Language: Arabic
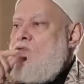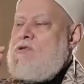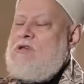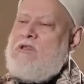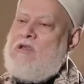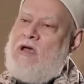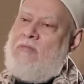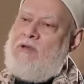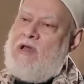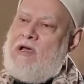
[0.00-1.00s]
وزيد
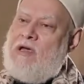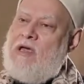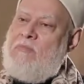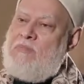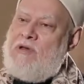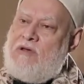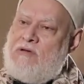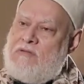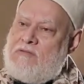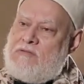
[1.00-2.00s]
الابلج
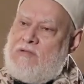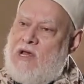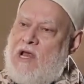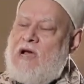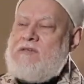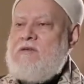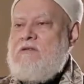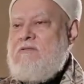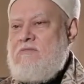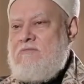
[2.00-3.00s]
ابن
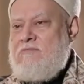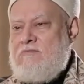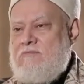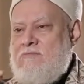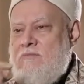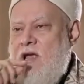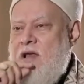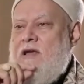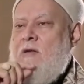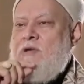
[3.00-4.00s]
الحسن
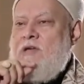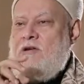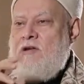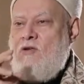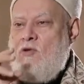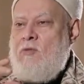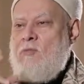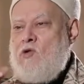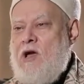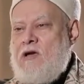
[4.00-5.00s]
الكبير اللي هو معه